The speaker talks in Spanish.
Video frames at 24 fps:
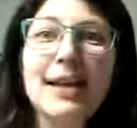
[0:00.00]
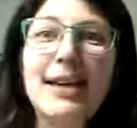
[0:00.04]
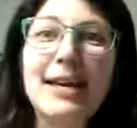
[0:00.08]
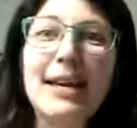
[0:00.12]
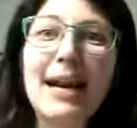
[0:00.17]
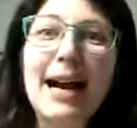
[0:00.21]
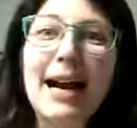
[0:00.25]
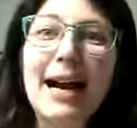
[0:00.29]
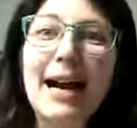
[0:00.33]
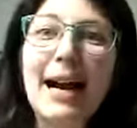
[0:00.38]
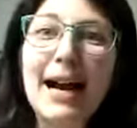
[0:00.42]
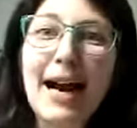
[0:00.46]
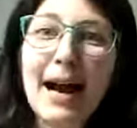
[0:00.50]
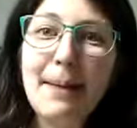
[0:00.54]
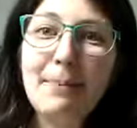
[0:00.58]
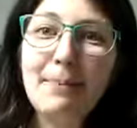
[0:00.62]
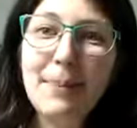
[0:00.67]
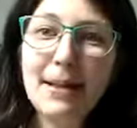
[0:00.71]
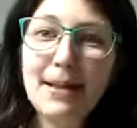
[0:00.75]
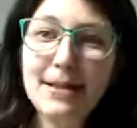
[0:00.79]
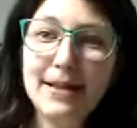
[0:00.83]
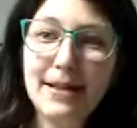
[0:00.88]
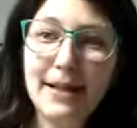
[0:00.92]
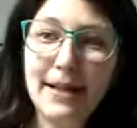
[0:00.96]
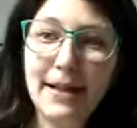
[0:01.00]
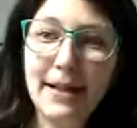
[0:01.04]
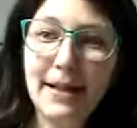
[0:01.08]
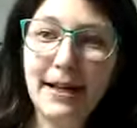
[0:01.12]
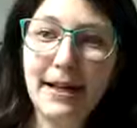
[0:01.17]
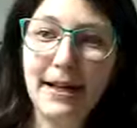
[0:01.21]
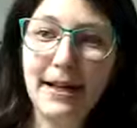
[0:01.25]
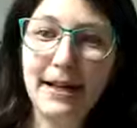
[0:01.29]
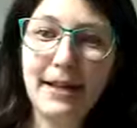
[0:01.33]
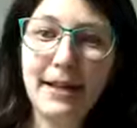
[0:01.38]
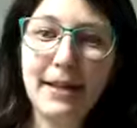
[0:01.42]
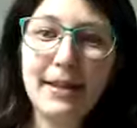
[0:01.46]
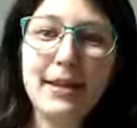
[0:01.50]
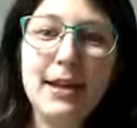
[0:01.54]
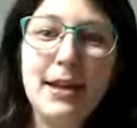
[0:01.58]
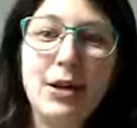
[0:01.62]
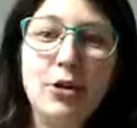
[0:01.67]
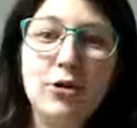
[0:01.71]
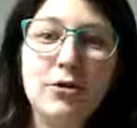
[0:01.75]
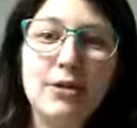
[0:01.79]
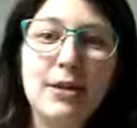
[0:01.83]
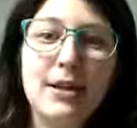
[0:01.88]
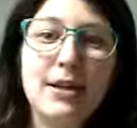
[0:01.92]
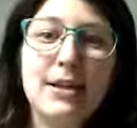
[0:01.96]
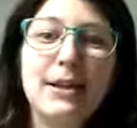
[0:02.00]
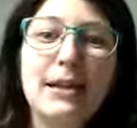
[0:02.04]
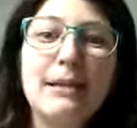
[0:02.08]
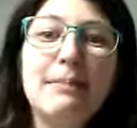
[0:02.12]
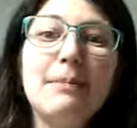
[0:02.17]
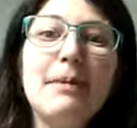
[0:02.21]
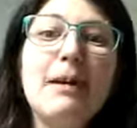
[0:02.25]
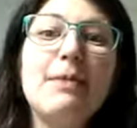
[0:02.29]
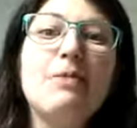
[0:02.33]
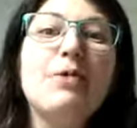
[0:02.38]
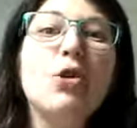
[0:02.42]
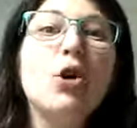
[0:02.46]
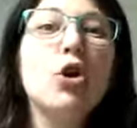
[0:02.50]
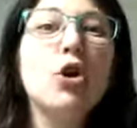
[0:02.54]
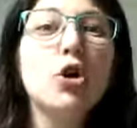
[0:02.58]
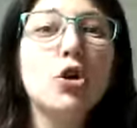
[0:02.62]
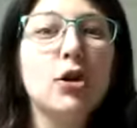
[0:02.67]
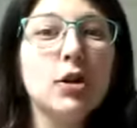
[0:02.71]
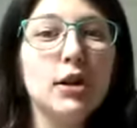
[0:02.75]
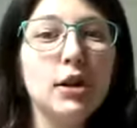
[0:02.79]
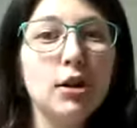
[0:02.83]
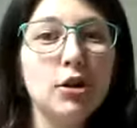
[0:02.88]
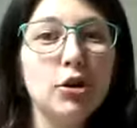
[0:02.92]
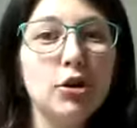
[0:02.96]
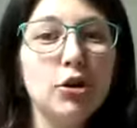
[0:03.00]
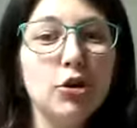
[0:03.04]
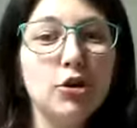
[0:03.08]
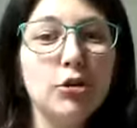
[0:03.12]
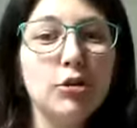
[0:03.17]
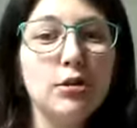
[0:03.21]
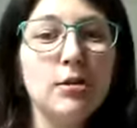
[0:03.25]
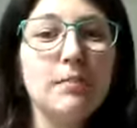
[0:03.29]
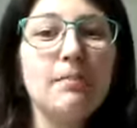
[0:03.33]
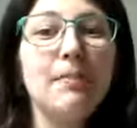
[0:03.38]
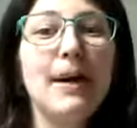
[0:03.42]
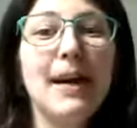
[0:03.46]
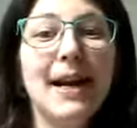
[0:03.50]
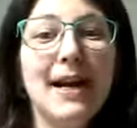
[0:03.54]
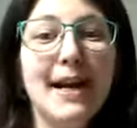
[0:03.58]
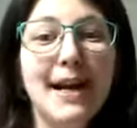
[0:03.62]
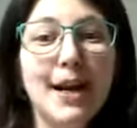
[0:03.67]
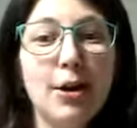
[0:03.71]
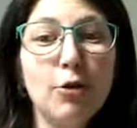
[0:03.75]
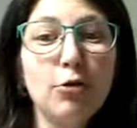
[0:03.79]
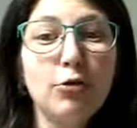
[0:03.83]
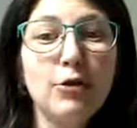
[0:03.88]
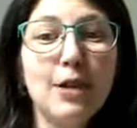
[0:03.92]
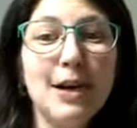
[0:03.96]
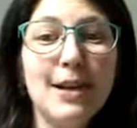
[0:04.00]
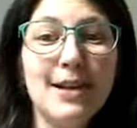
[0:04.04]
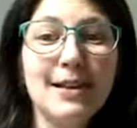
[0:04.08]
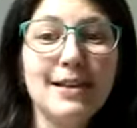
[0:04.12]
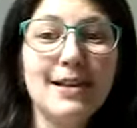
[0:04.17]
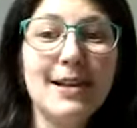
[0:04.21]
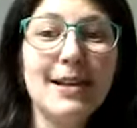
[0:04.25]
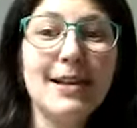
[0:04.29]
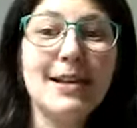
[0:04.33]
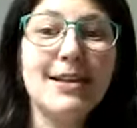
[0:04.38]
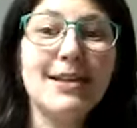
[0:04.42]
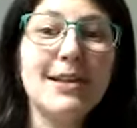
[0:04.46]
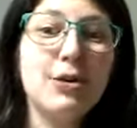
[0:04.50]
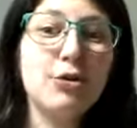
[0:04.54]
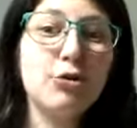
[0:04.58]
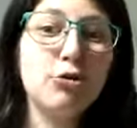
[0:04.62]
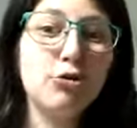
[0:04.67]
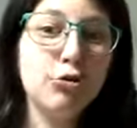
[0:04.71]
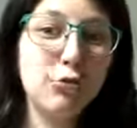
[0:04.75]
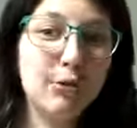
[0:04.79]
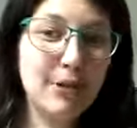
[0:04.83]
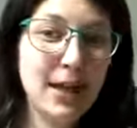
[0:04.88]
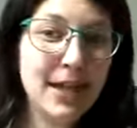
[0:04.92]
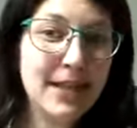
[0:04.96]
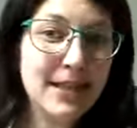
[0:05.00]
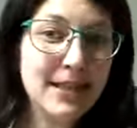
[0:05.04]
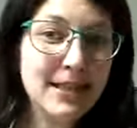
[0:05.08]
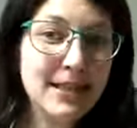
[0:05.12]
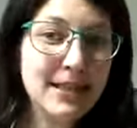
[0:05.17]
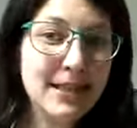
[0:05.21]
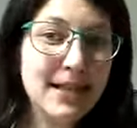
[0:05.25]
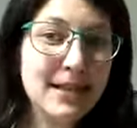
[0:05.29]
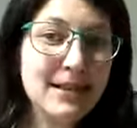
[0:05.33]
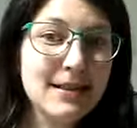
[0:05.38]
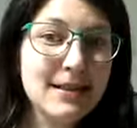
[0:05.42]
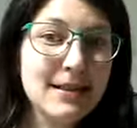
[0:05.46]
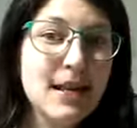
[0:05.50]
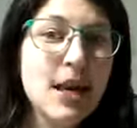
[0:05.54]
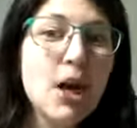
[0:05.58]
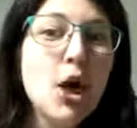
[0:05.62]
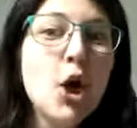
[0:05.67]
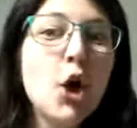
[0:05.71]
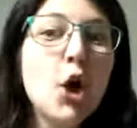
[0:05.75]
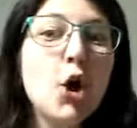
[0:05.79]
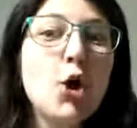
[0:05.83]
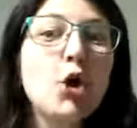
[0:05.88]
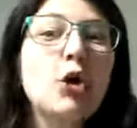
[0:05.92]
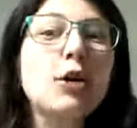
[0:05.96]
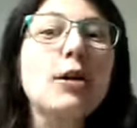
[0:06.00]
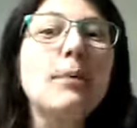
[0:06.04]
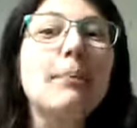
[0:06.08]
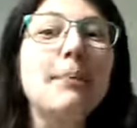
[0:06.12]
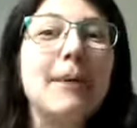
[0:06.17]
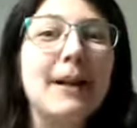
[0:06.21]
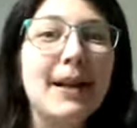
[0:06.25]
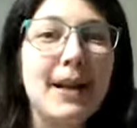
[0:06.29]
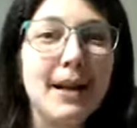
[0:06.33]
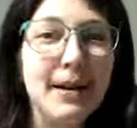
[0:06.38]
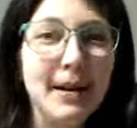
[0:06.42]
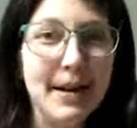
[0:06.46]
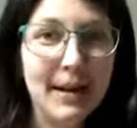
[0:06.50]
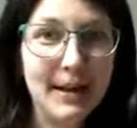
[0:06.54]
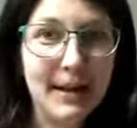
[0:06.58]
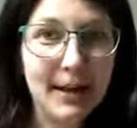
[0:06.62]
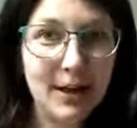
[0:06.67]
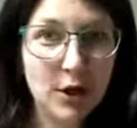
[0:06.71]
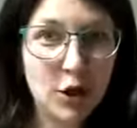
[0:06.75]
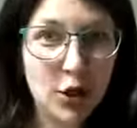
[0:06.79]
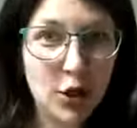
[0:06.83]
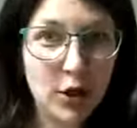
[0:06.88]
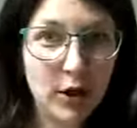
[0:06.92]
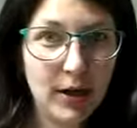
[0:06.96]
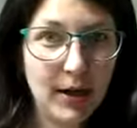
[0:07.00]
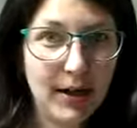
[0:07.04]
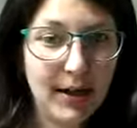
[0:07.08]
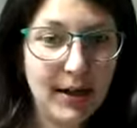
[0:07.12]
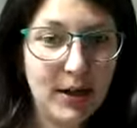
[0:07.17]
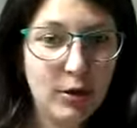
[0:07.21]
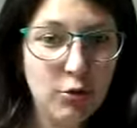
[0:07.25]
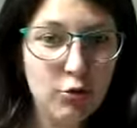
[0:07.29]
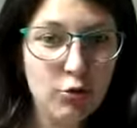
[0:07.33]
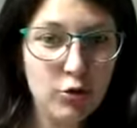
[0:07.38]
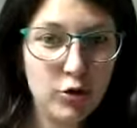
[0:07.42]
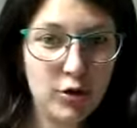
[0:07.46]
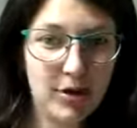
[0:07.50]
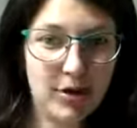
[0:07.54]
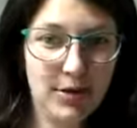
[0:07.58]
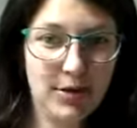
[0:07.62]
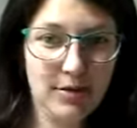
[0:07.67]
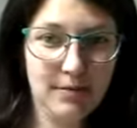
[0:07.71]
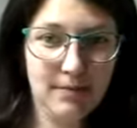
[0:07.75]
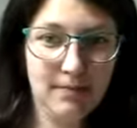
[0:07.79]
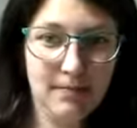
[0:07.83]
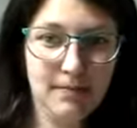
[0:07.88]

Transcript: y la capacidad de los sistemas biológicos para neutralizar esas sustancias o reparar el daño que causan.